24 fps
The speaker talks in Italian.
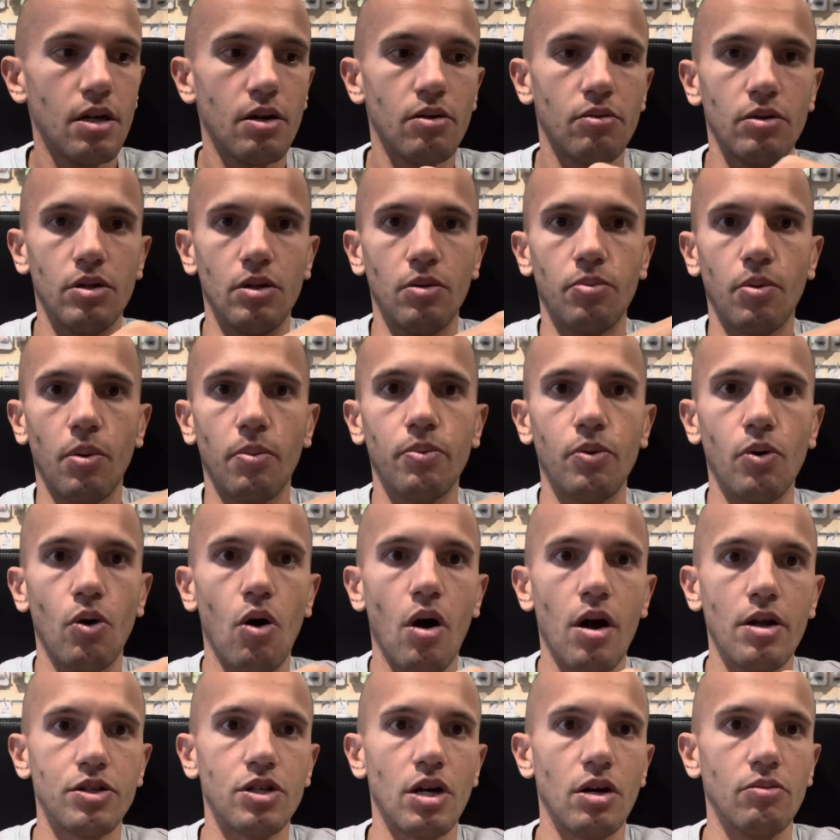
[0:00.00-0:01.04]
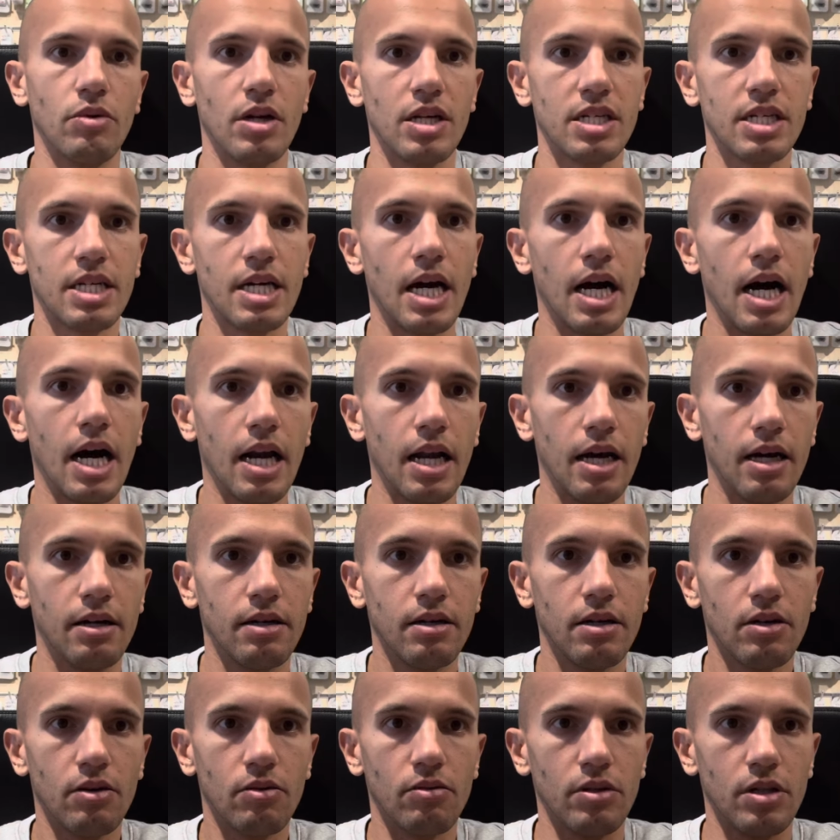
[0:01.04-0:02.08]
Quindi proprio c'è una scala,
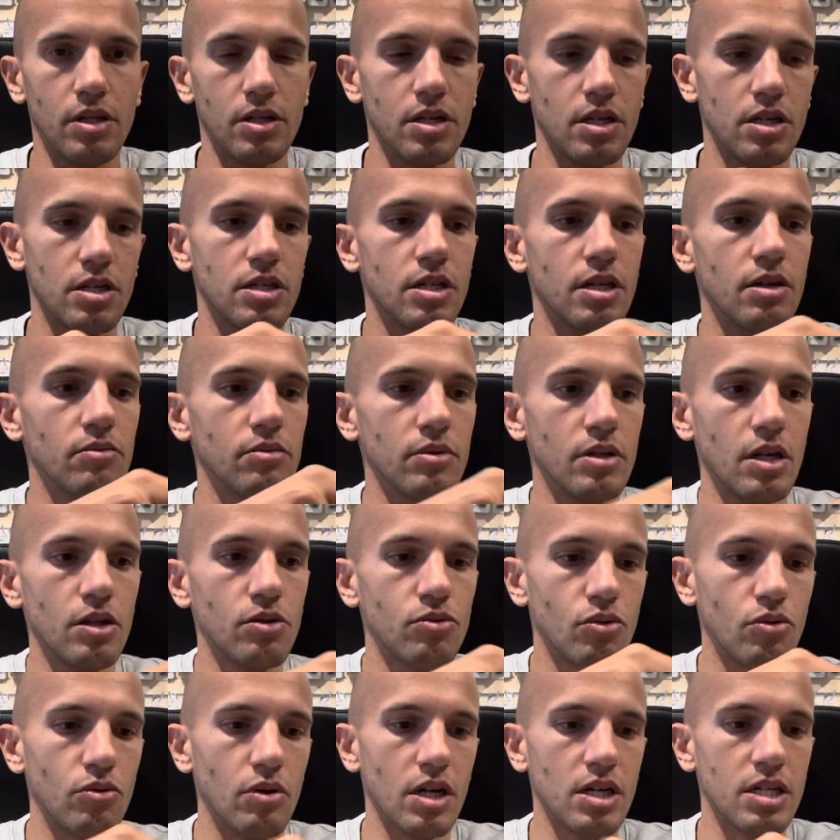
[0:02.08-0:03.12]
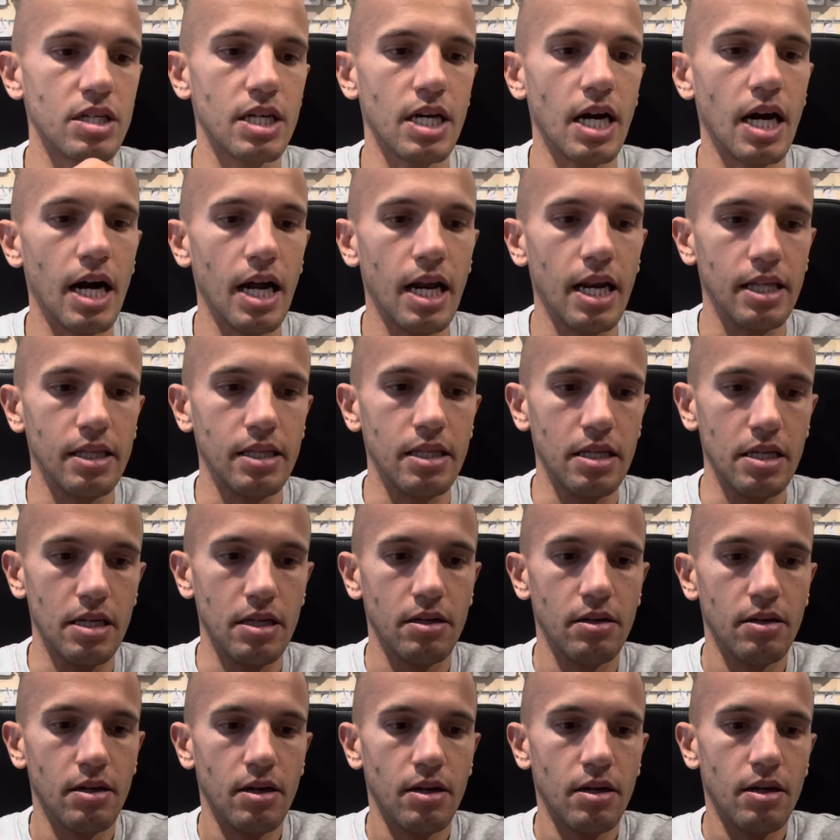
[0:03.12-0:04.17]
quindi c'è sia dentro una scala
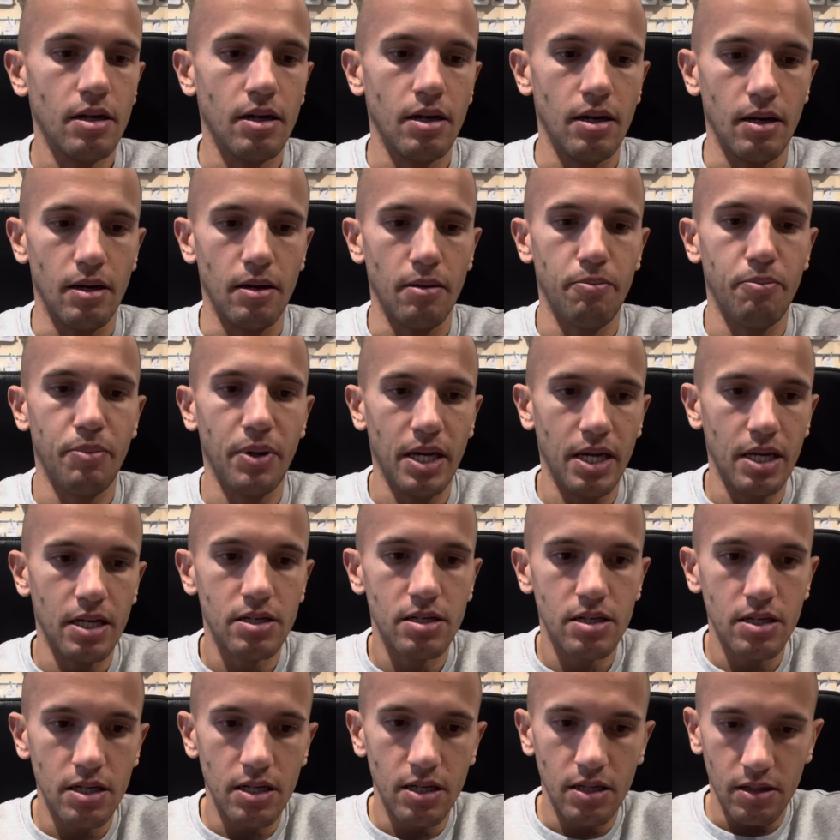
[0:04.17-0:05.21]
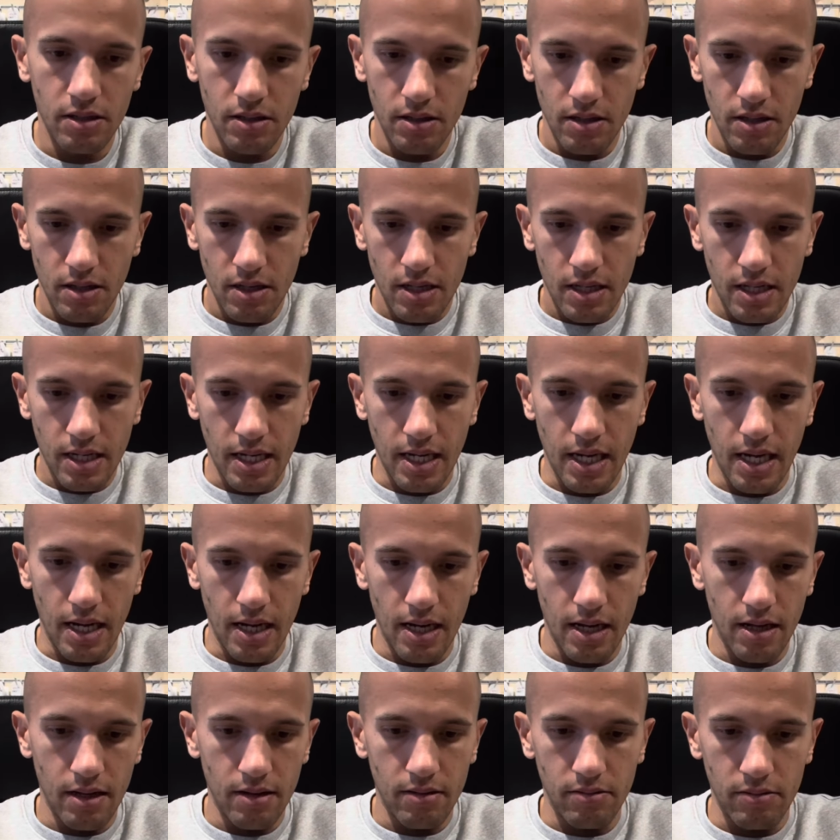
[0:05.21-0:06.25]
di eh, pesi
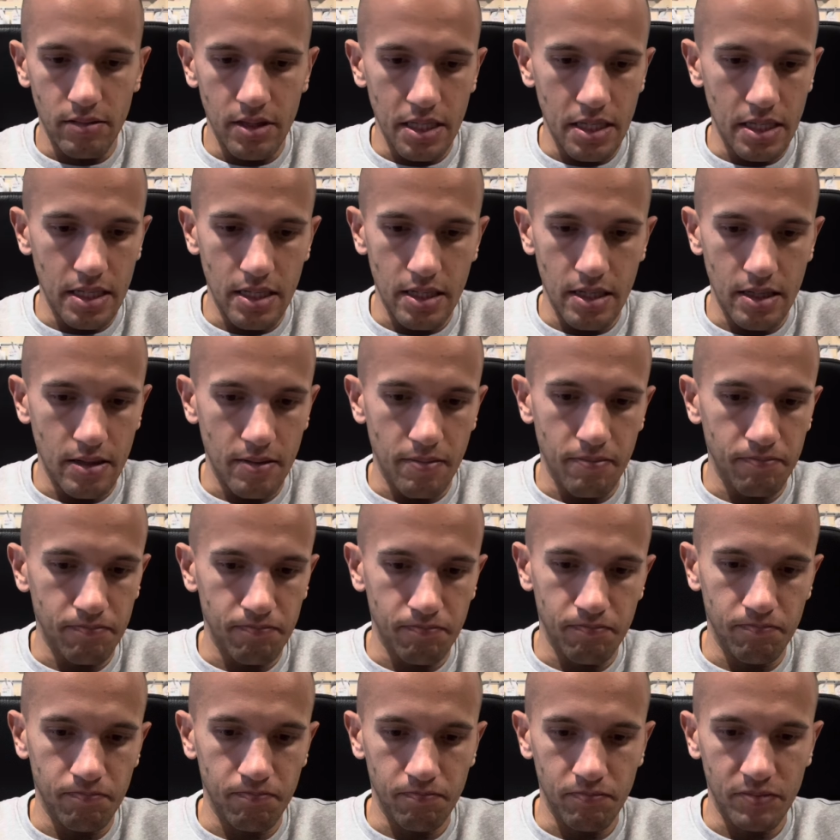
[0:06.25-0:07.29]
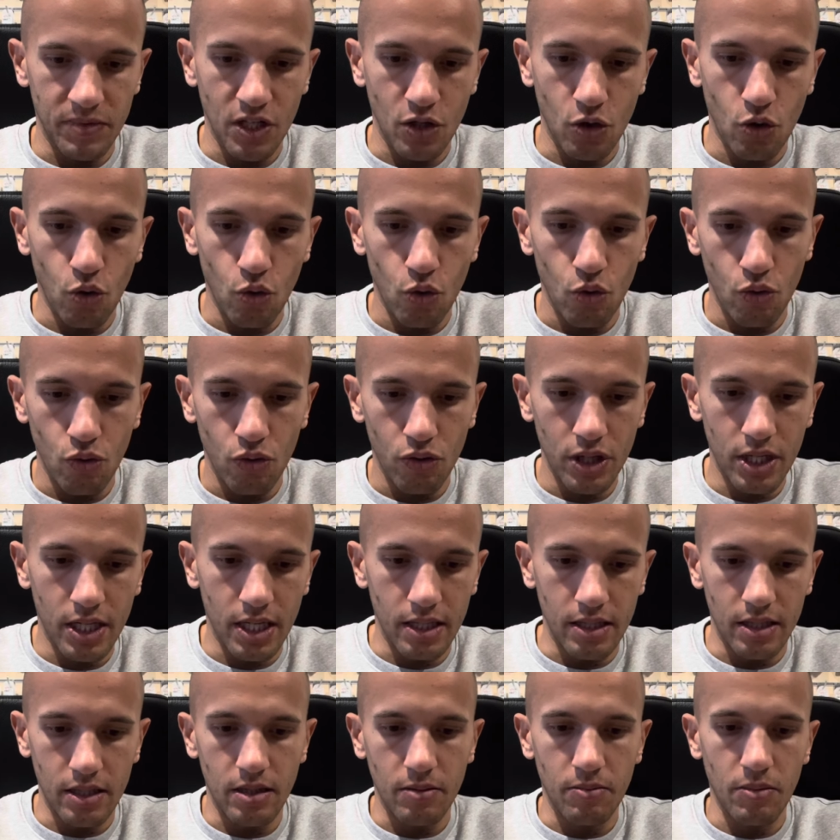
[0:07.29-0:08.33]
che di, di colori, che
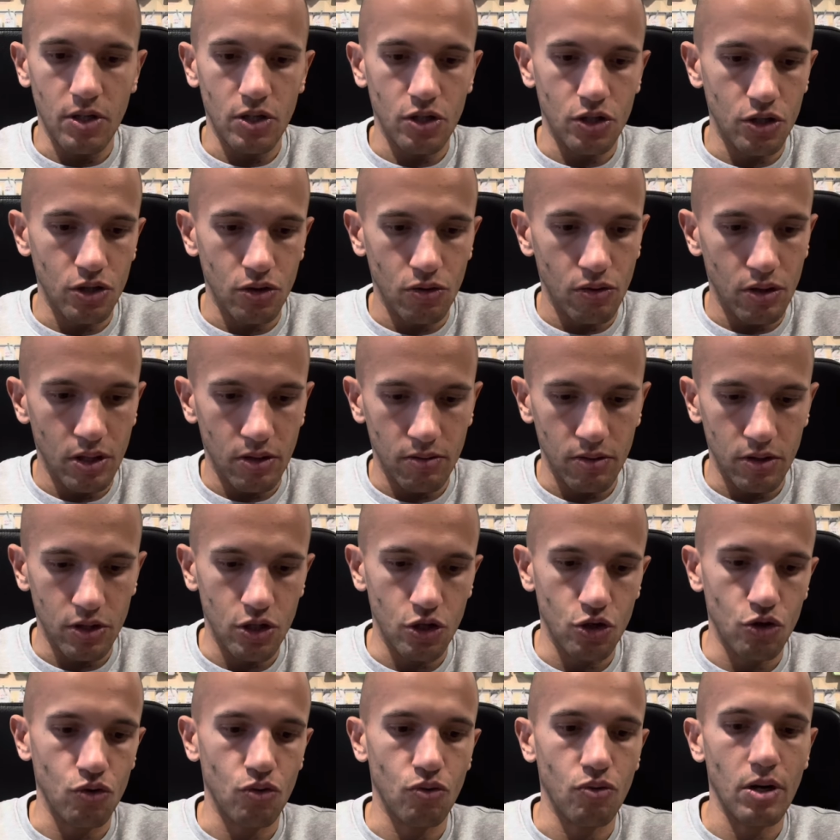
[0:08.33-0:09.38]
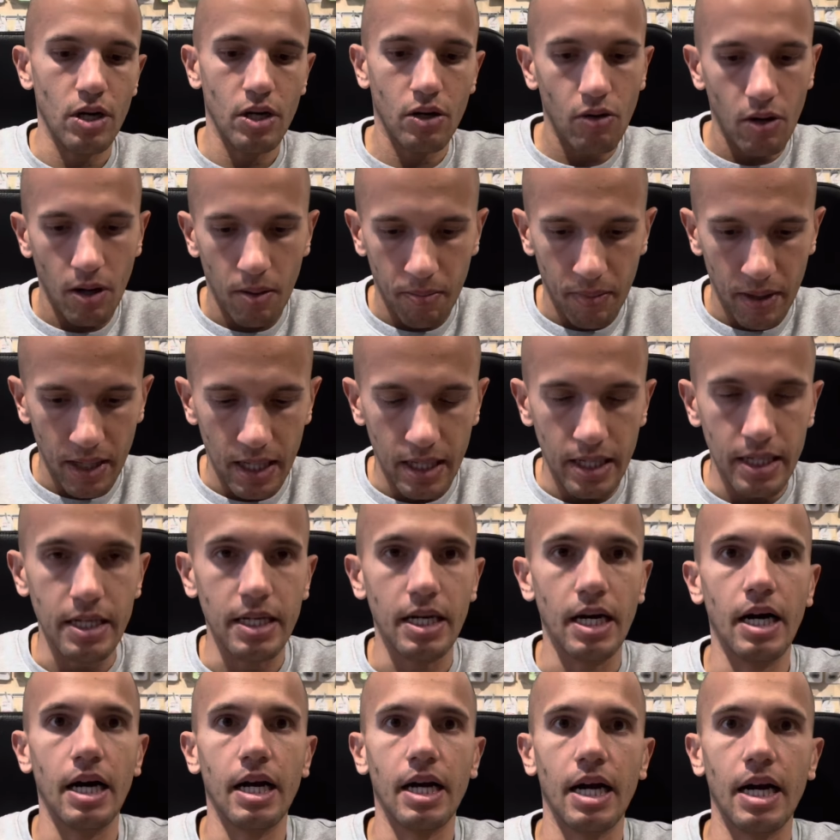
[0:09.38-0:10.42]
di dimensioni, quindi ci sono quelle con la
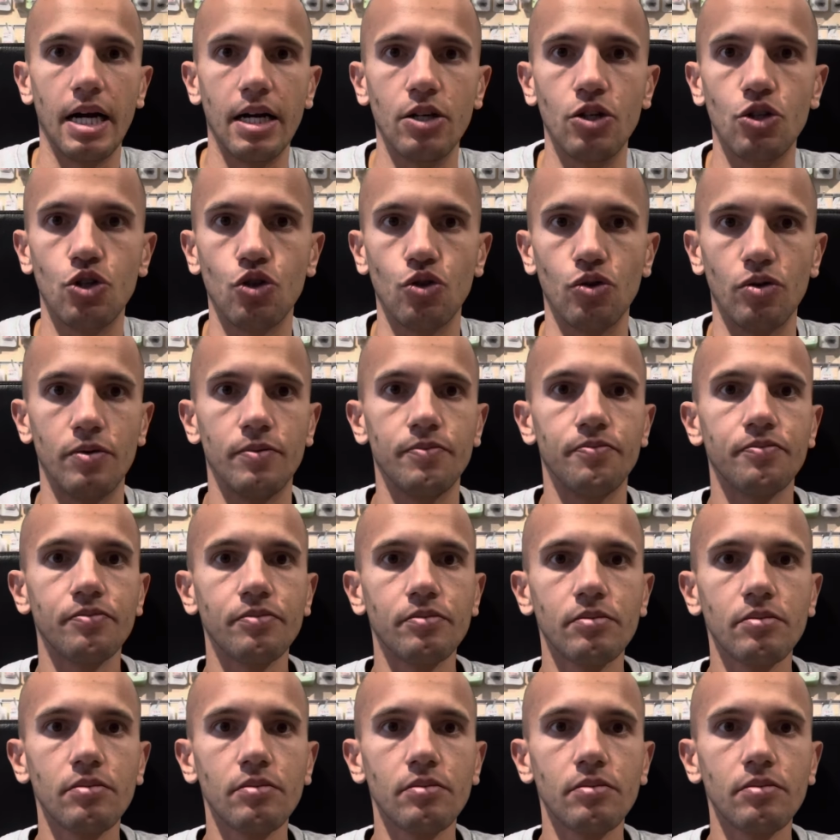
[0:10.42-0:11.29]
pallina arancio